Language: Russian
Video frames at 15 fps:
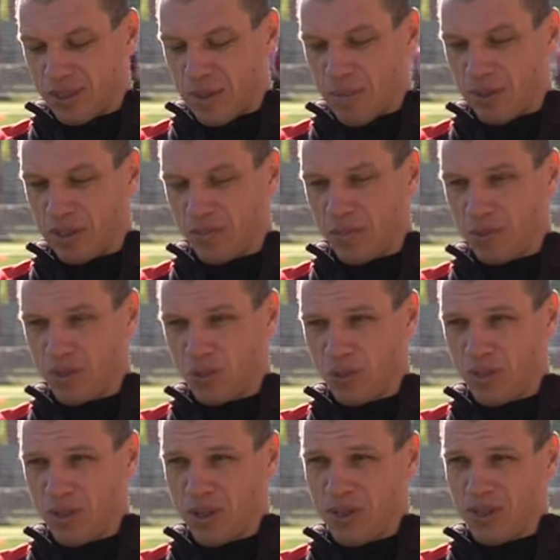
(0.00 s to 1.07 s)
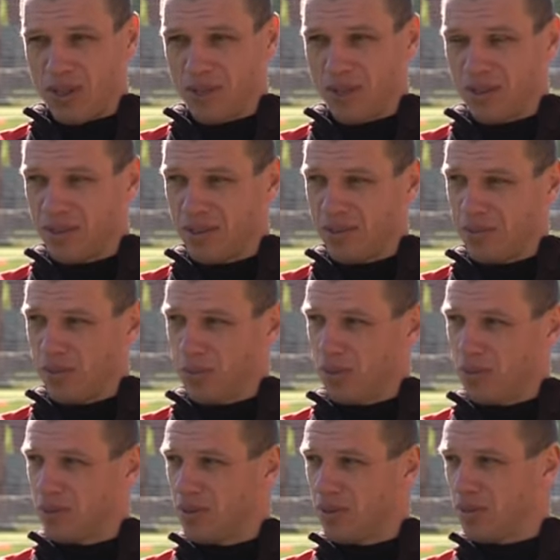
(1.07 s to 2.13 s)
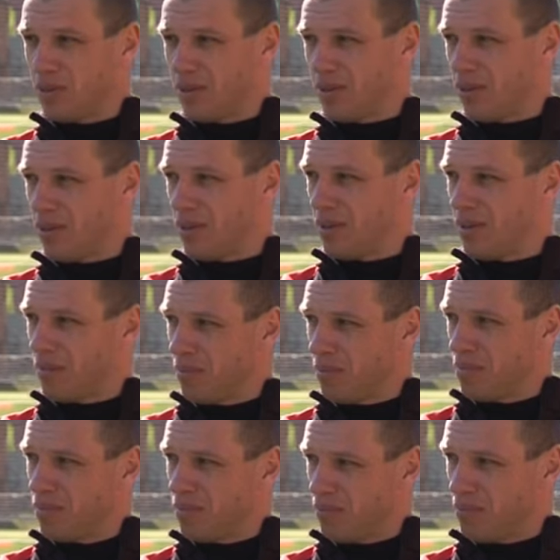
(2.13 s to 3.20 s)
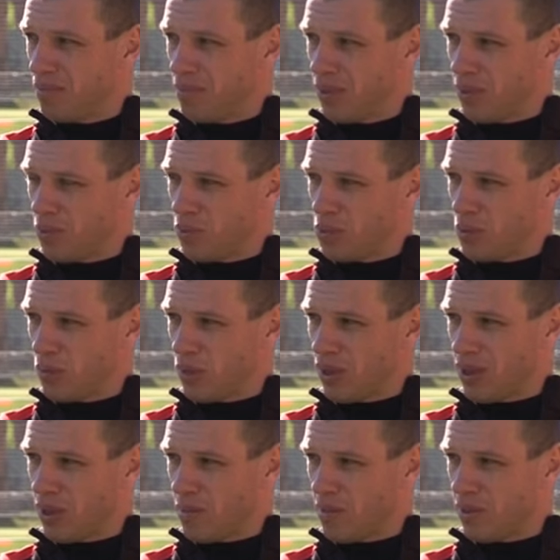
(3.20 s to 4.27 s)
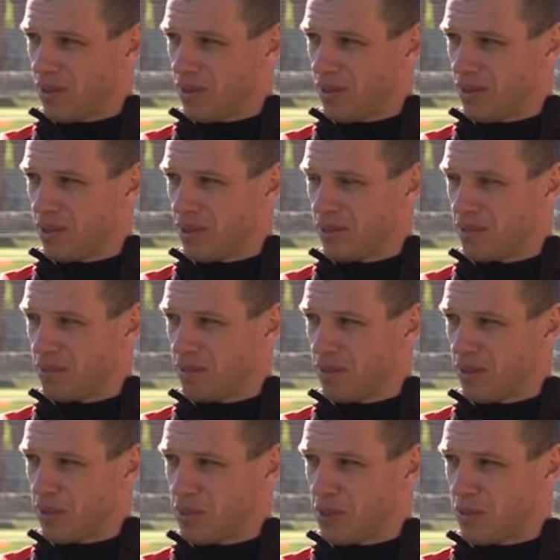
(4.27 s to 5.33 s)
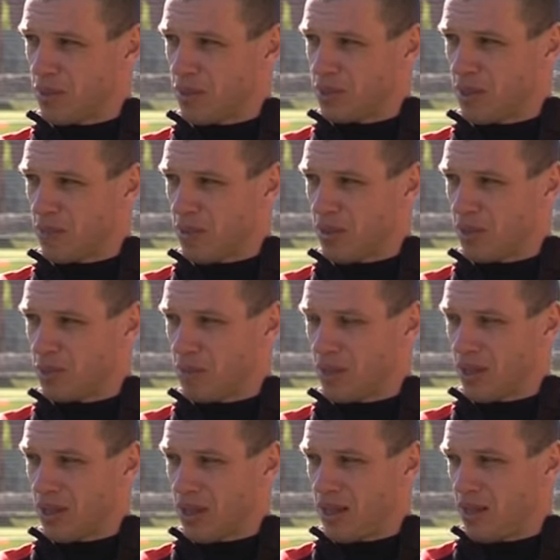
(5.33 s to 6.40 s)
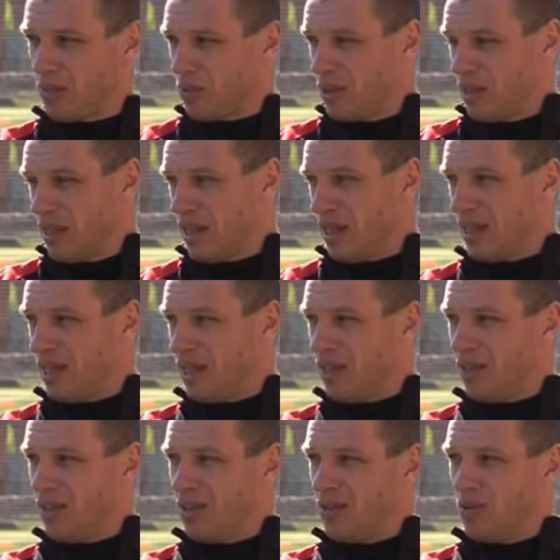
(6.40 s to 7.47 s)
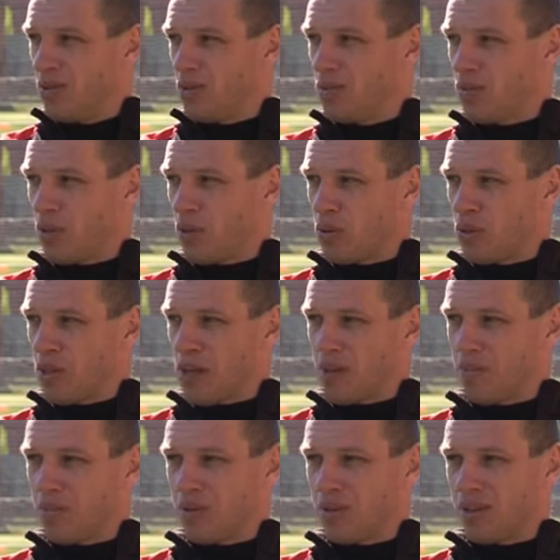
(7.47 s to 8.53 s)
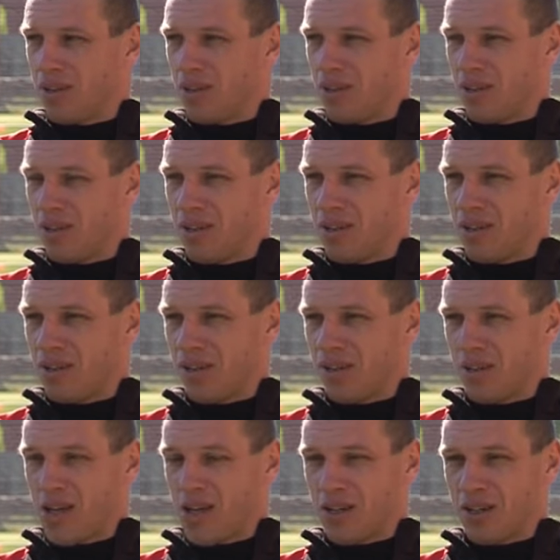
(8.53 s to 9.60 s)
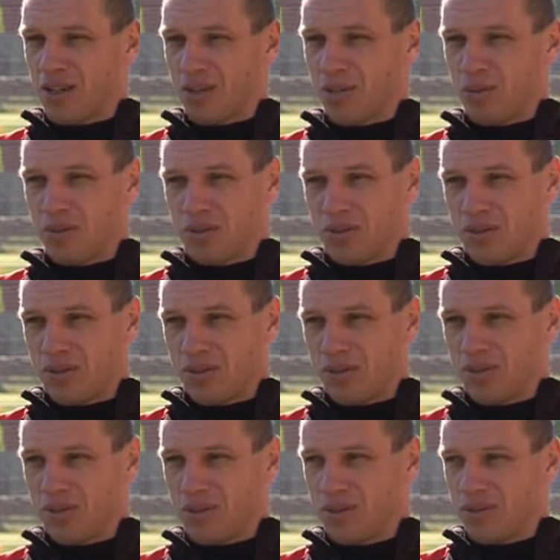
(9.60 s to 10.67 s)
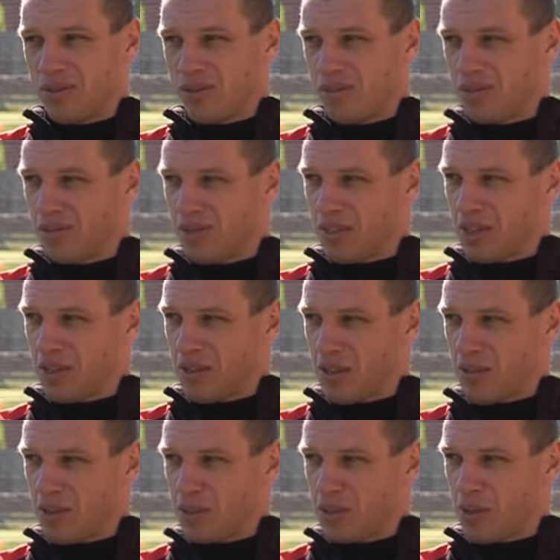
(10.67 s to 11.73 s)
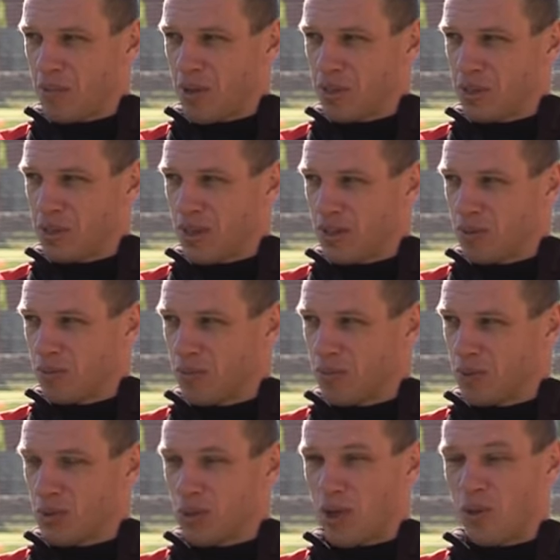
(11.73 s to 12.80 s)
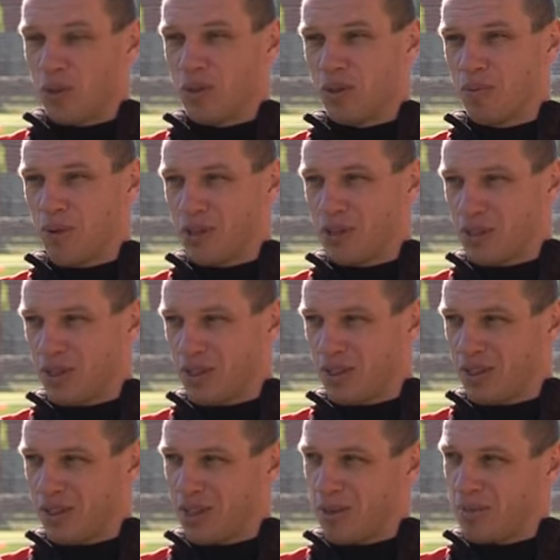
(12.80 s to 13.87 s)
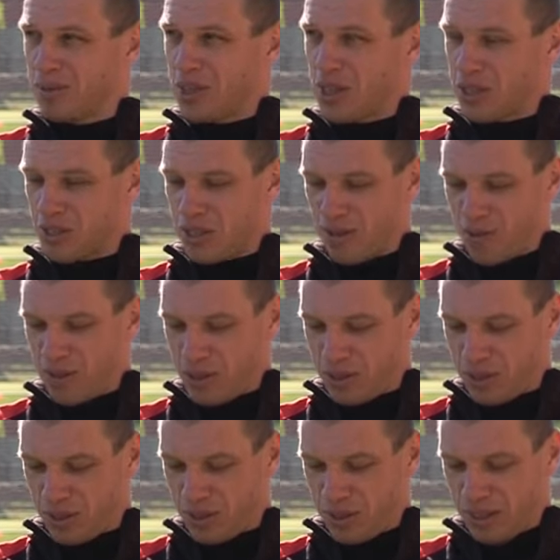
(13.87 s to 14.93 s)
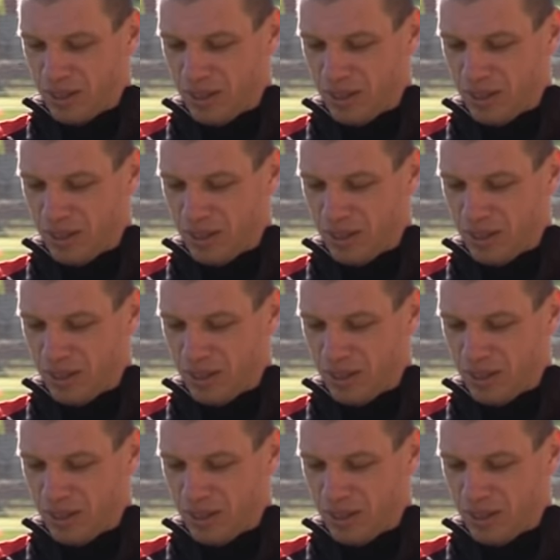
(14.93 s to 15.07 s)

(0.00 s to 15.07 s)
командами из Румынии, вот, э, потом еще была э, товарищеский матч с командой из Болгарии, вот, вот второй тайм э, я играл вот, э, вот в таких товарищеских матчах, как раз вот, международных матчах, и там старшие товарищи